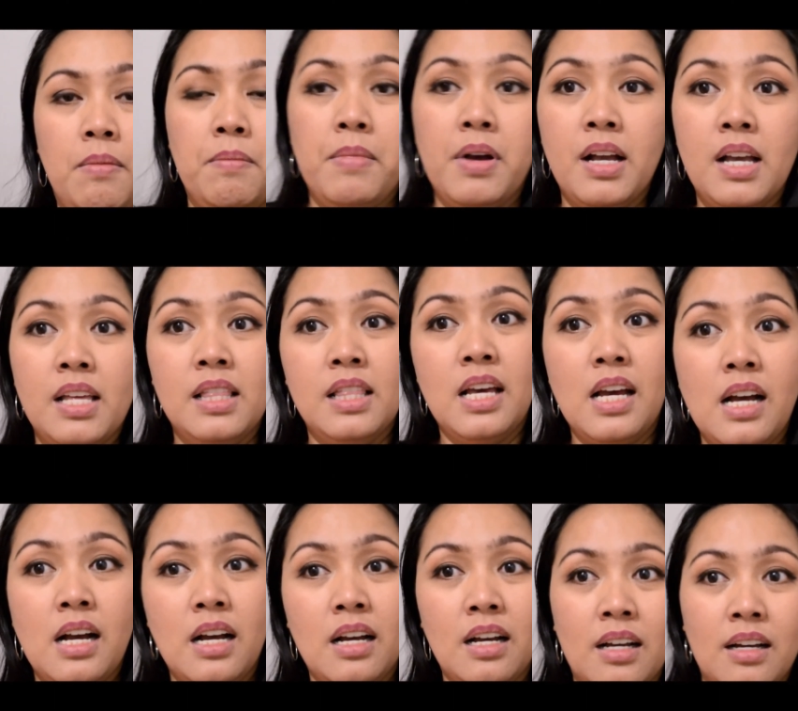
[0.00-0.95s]

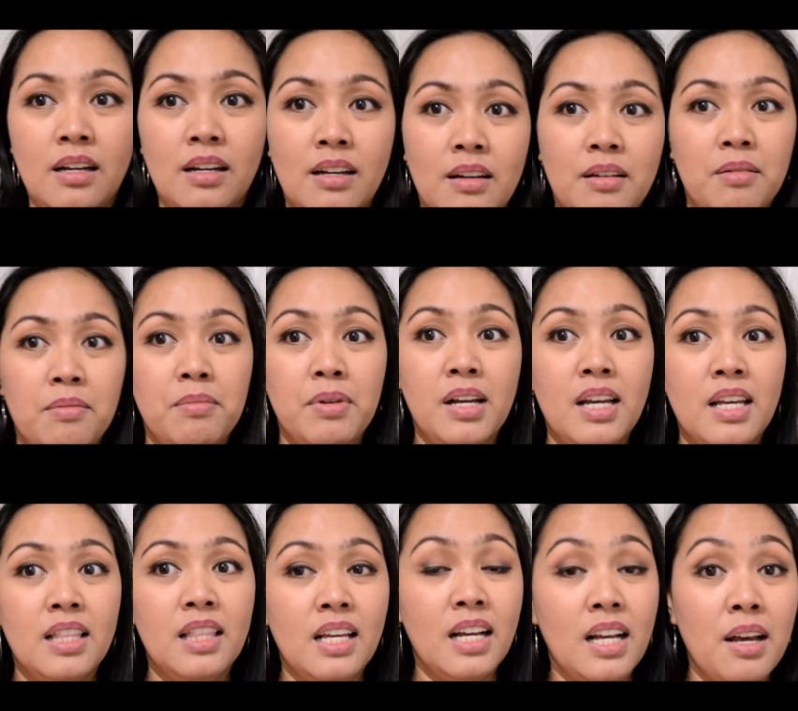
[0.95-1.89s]
magandang,
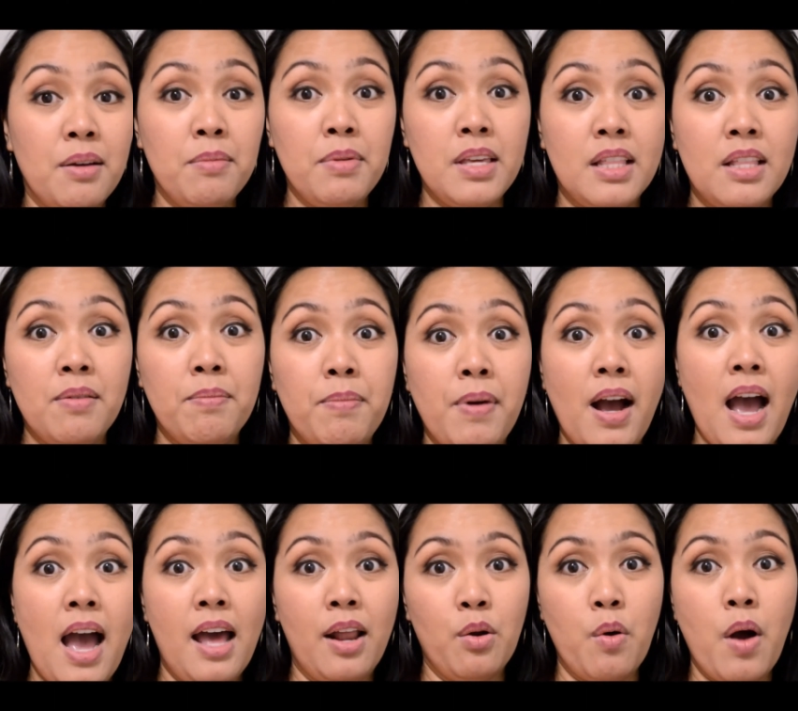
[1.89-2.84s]
magandang gamitin pang
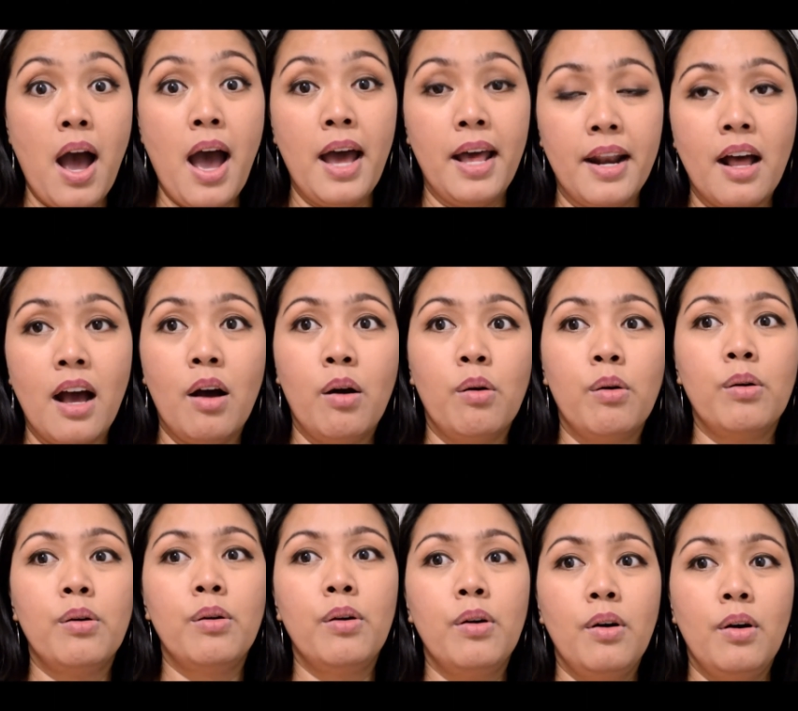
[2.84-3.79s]
araw-araw.
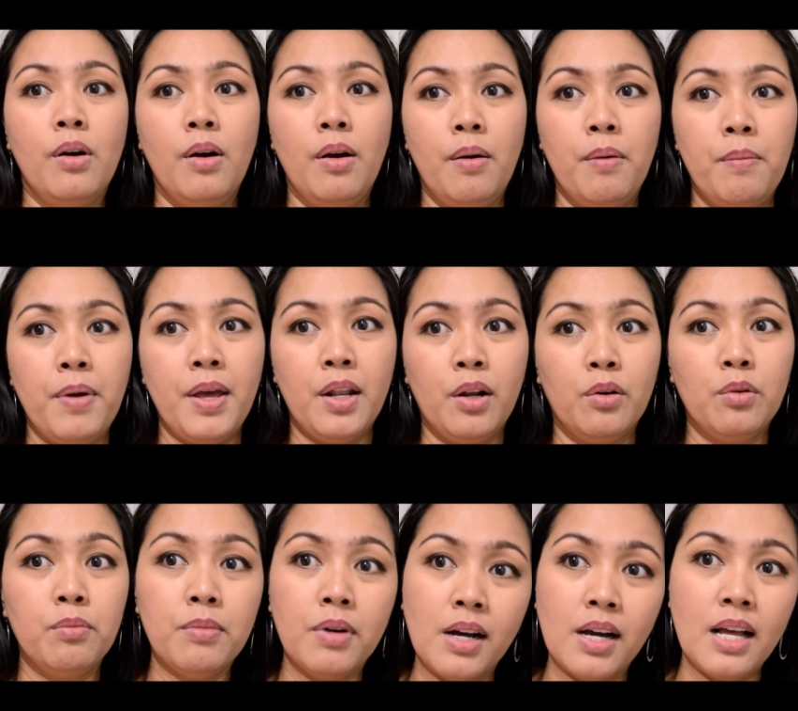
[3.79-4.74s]
Pero
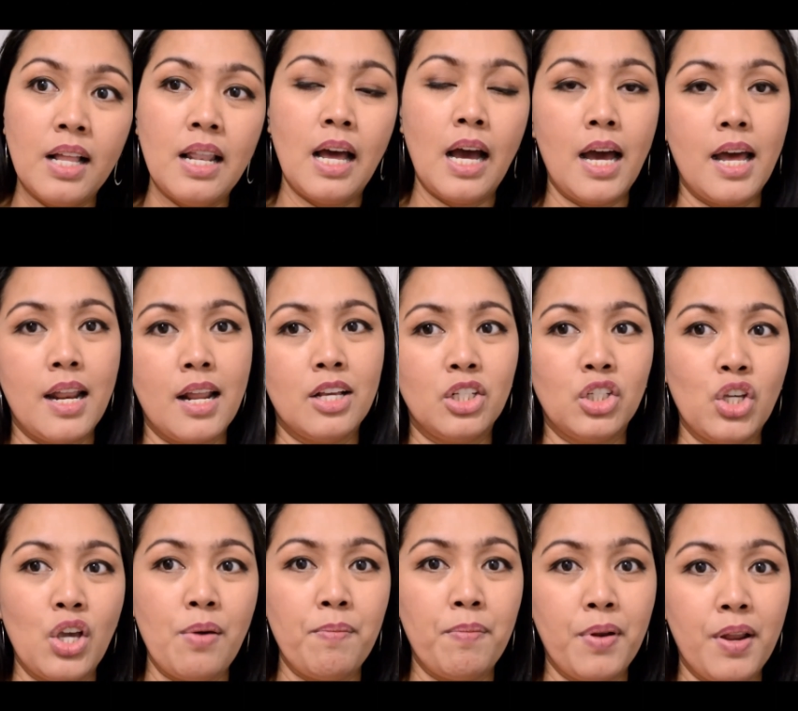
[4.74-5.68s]
kung mga lakaran,
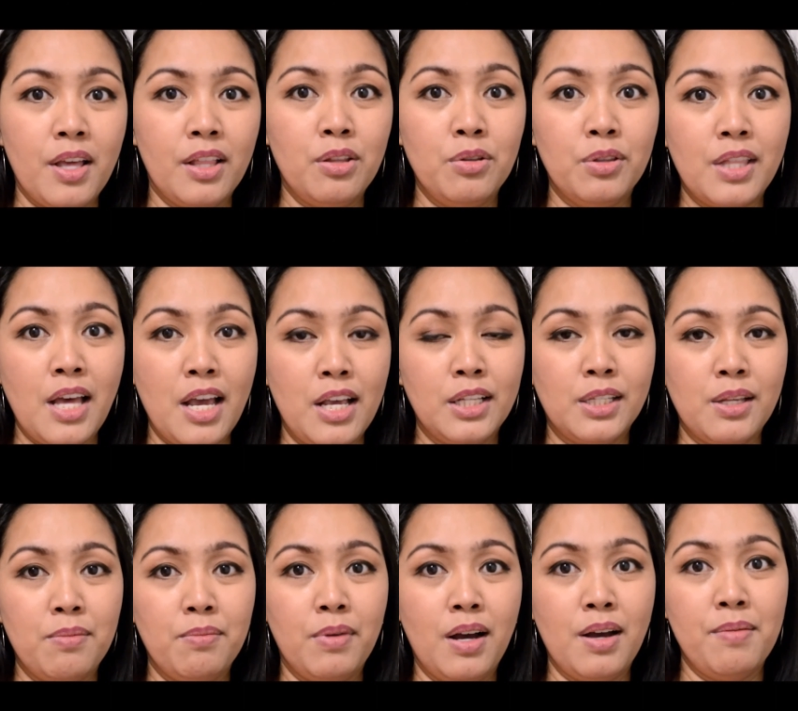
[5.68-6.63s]
syempre, doon tayo
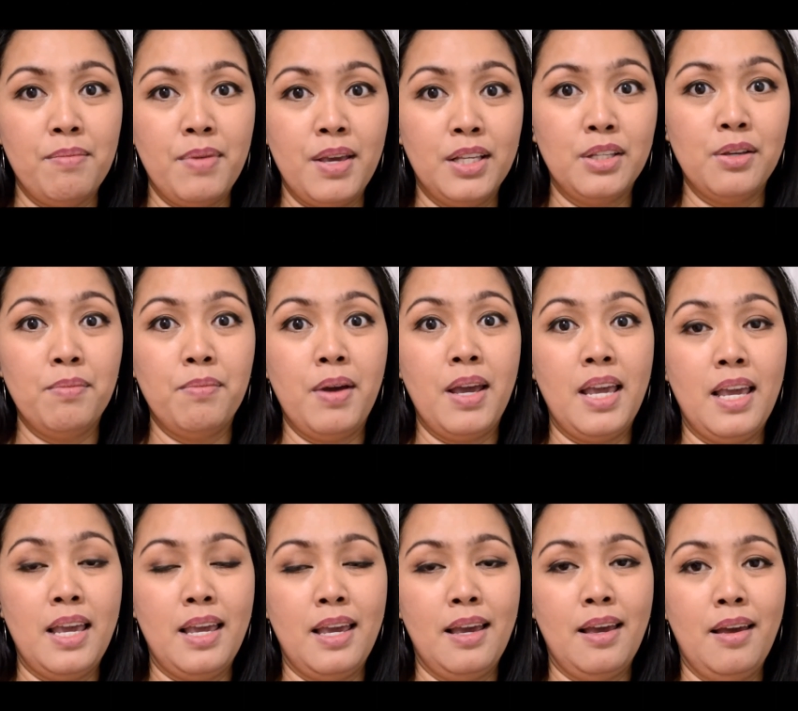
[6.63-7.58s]
sa mga medyo
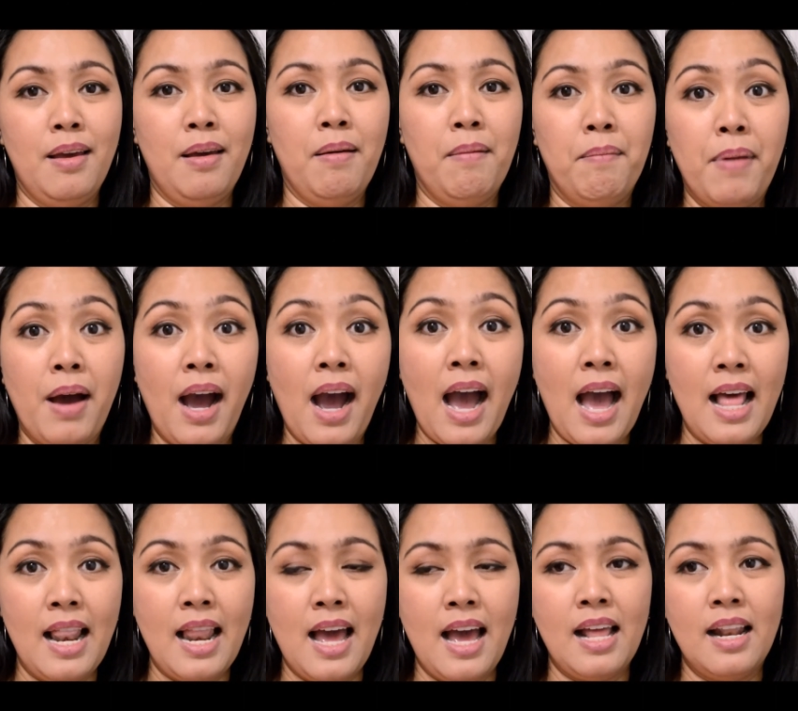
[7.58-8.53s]
may
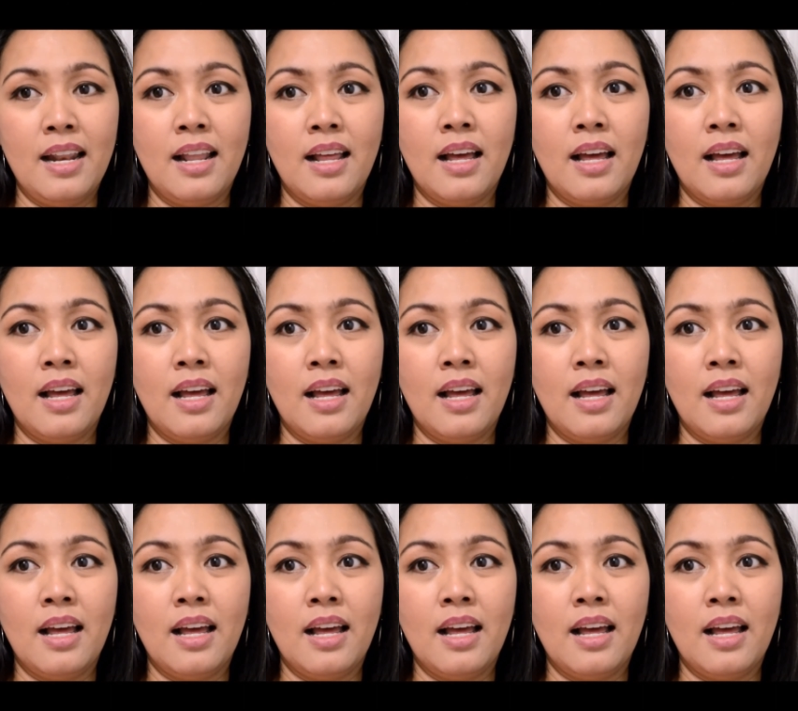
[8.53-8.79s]
pangalan.